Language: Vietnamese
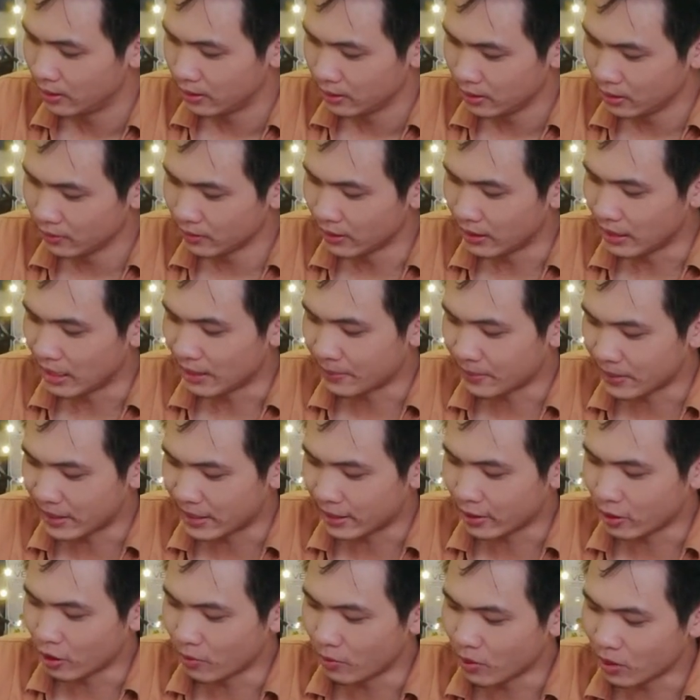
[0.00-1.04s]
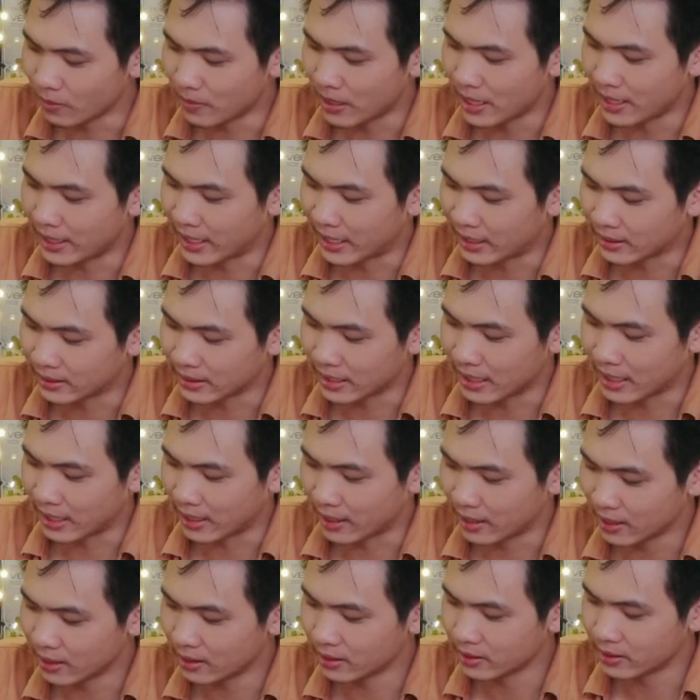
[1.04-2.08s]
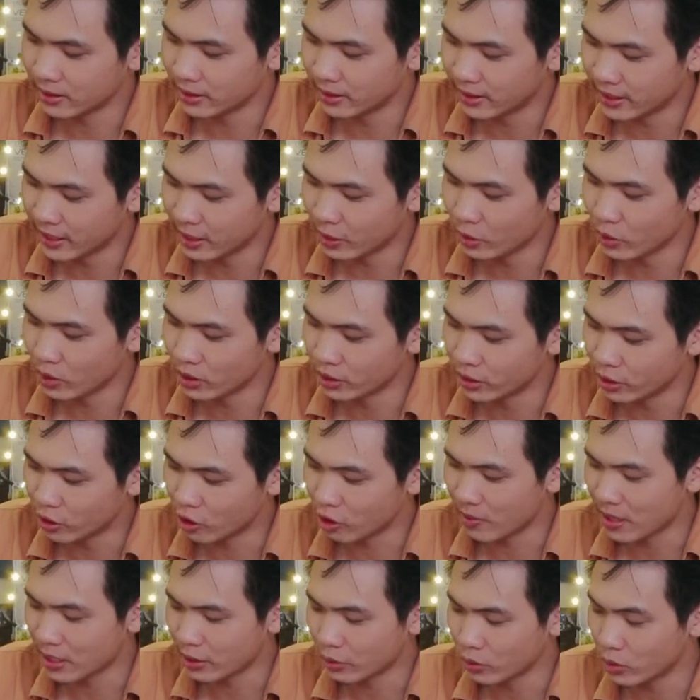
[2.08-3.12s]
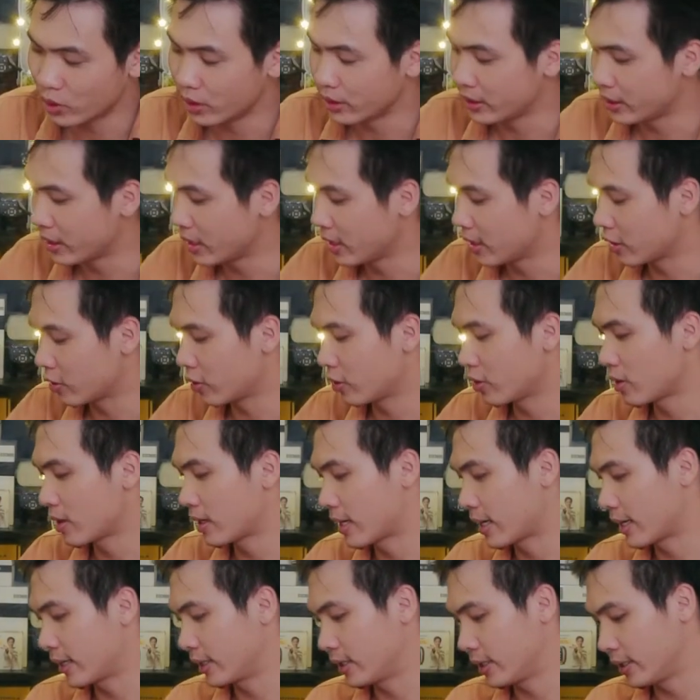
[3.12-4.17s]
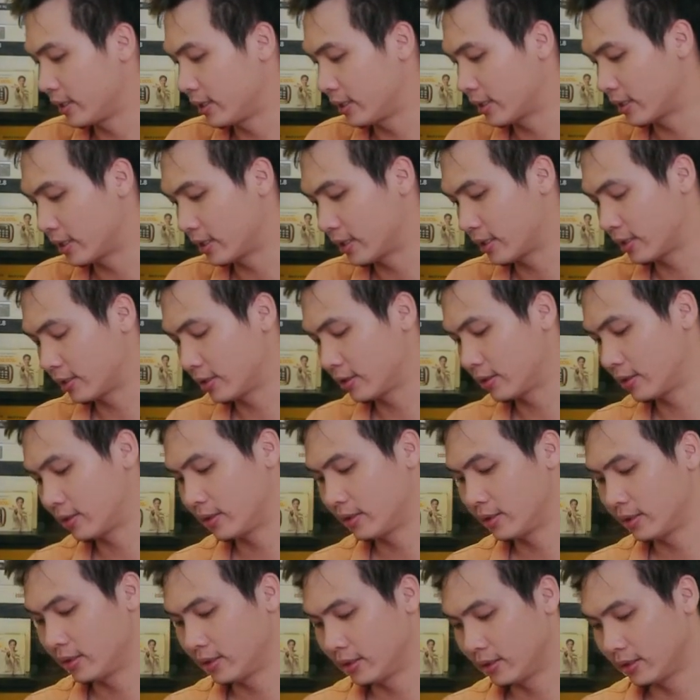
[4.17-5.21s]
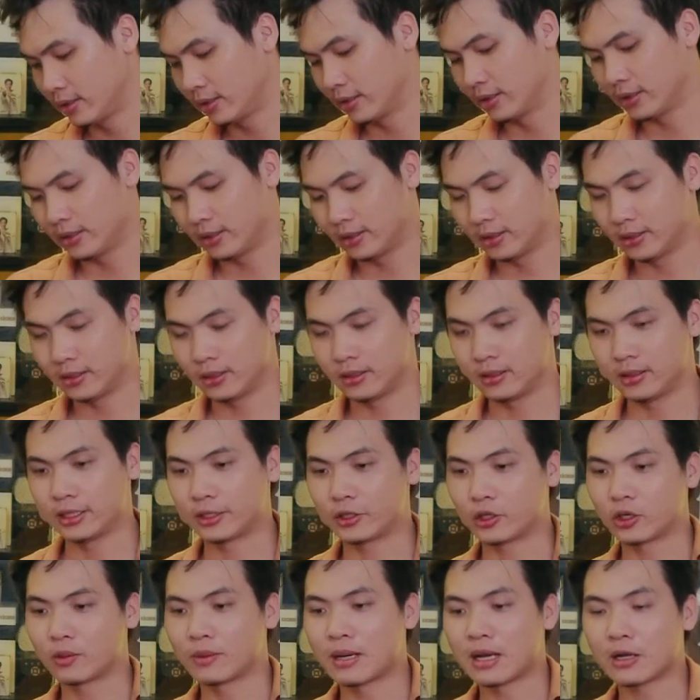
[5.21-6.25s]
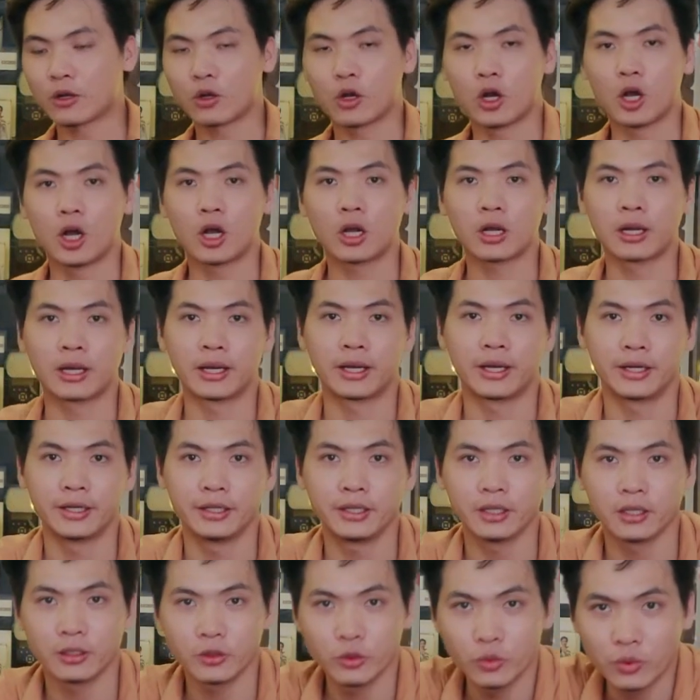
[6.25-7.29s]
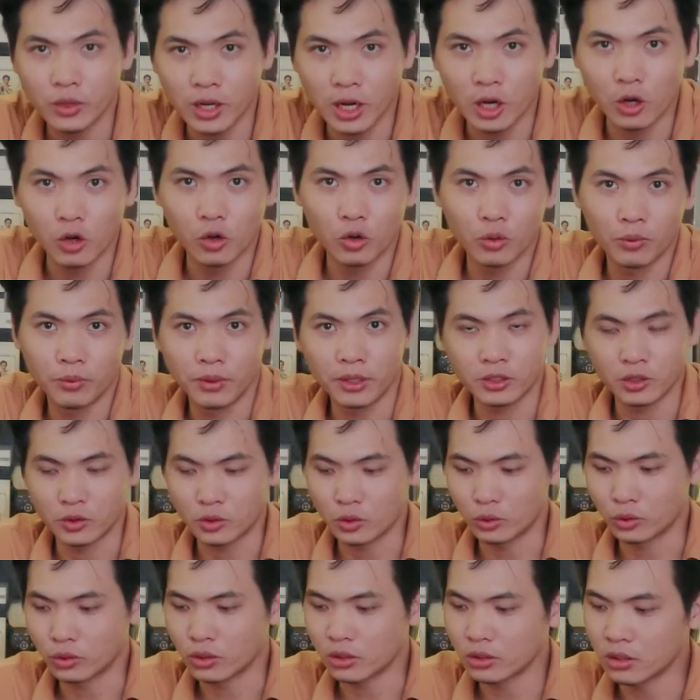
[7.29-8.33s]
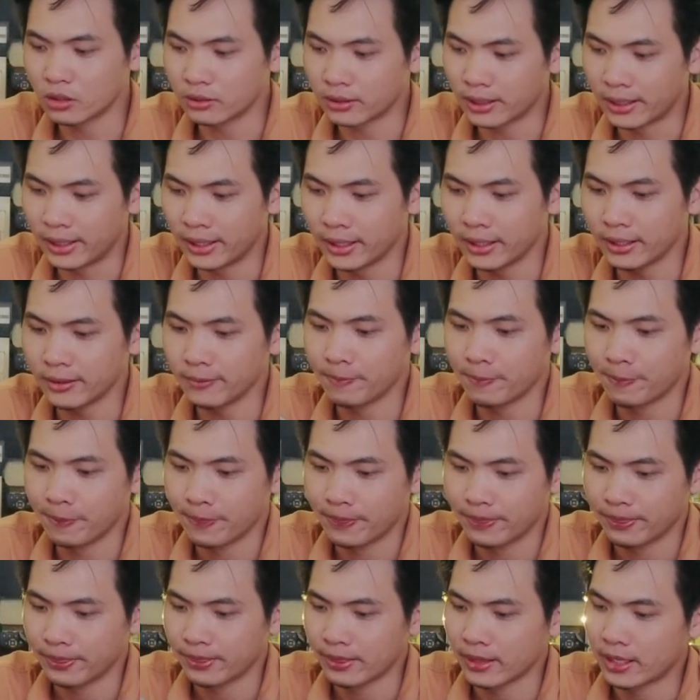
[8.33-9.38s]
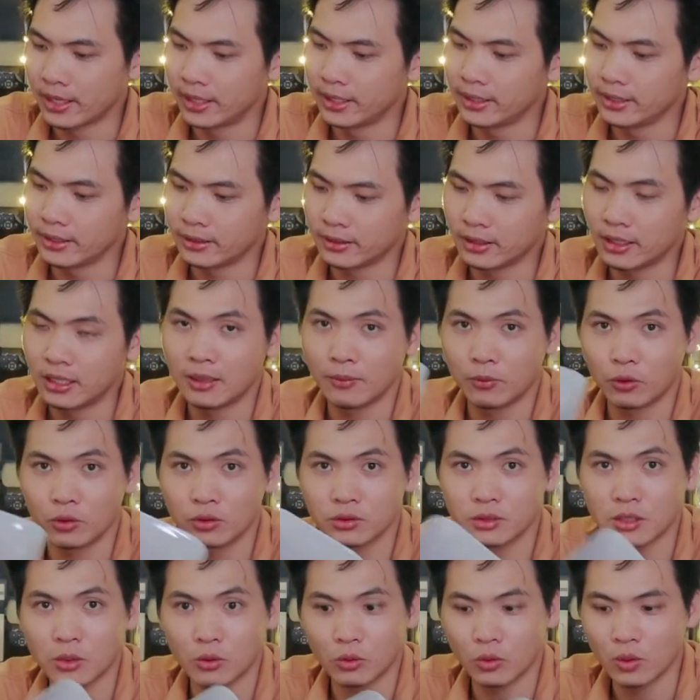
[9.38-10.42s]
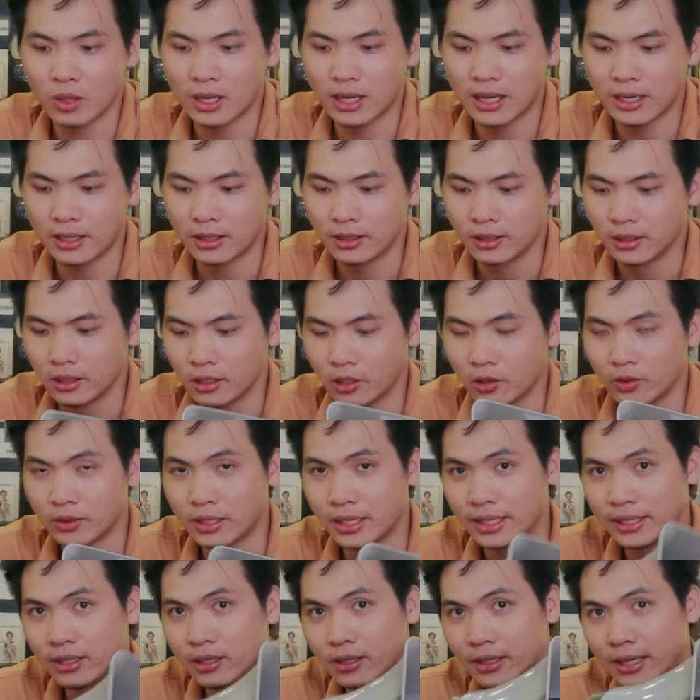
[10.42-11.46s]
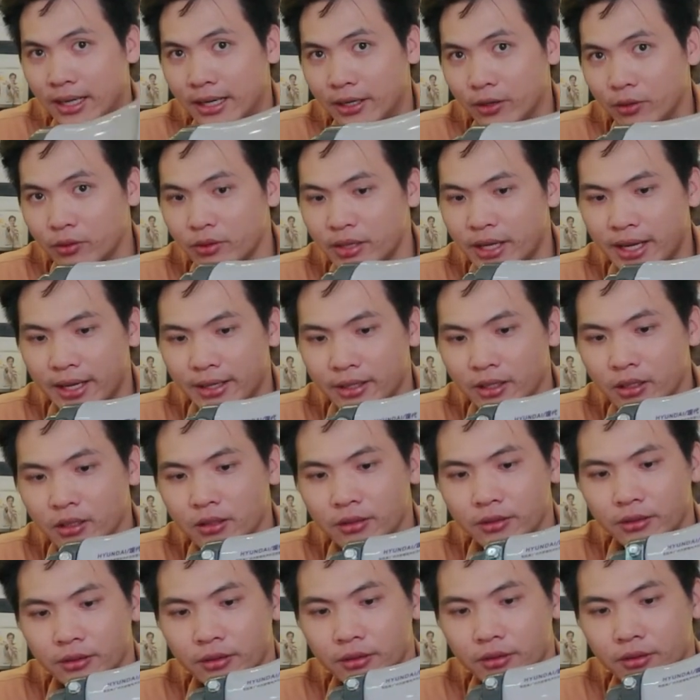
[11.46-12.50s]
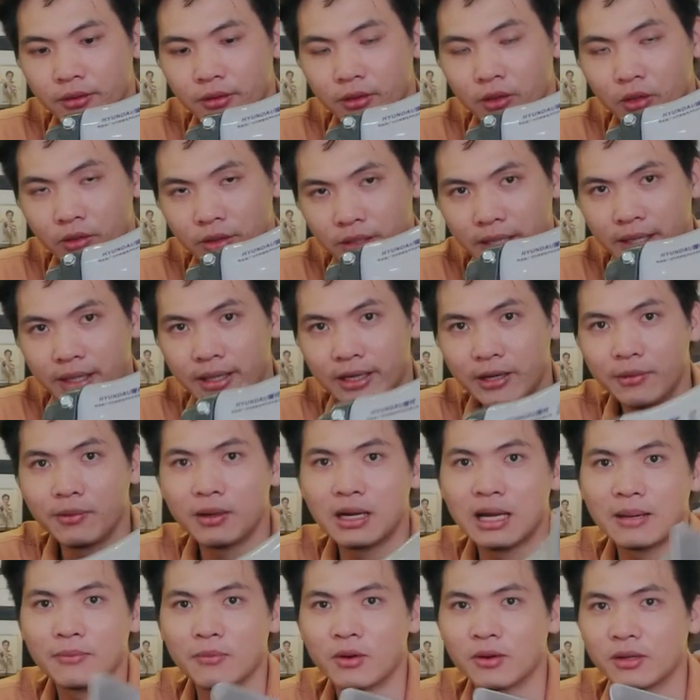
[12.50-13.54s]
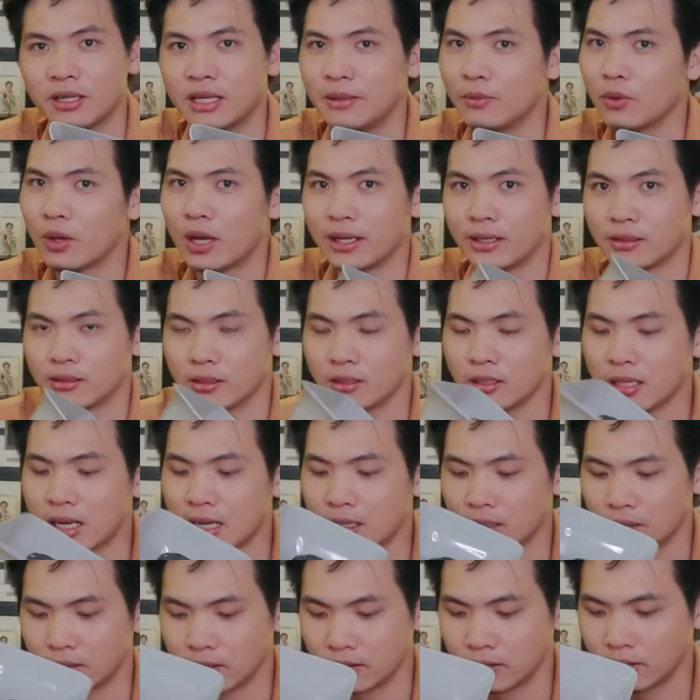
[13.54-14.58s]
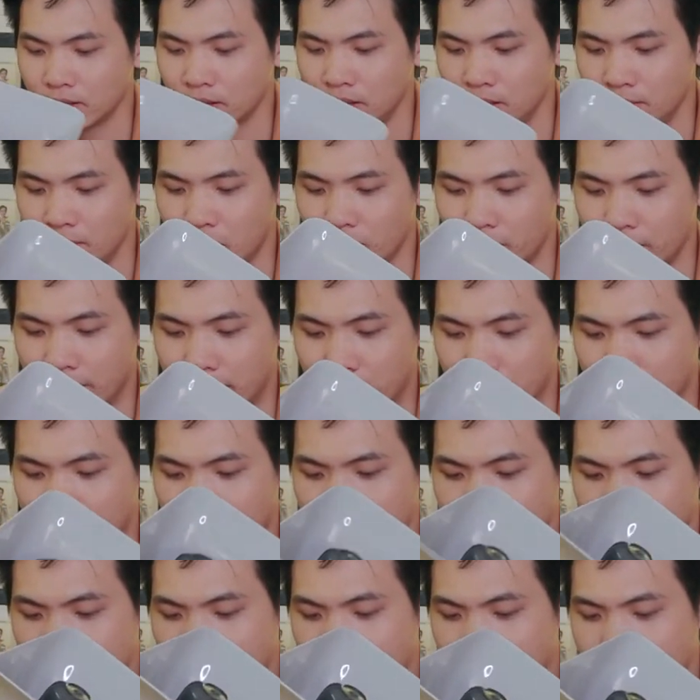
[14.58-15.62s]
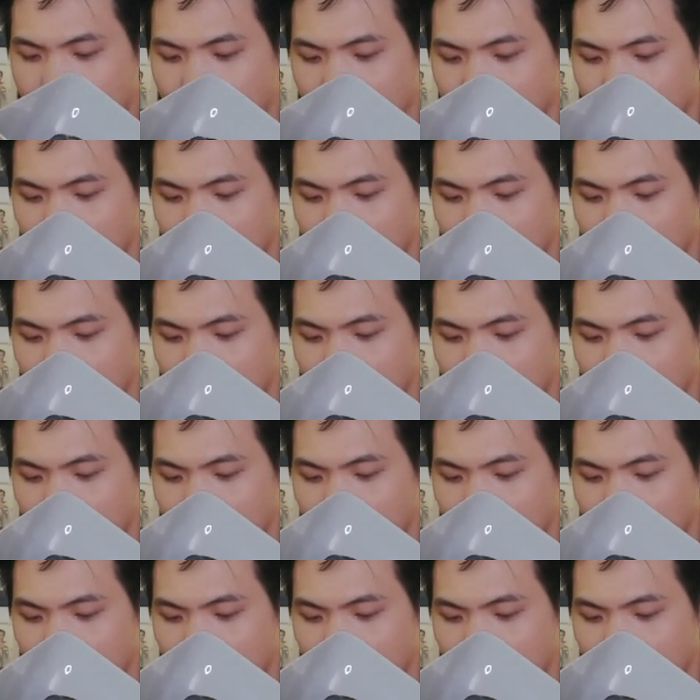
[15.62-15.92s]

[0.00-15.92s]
Như vậy là em đã có một bài đánh giá chi tiết luôn cho các bác luôn nhá. Con loa này thì để cho các bác có cái nhu cầu mà sử dụng cho nó thực tế. Đấy, đây là một dòng loa. Con này được cái nó nhẹ nhá. Nó nhẹ, nếu mà làm bằng kim loại là rất nặng, nhưng mà con này được cái nhẹ này.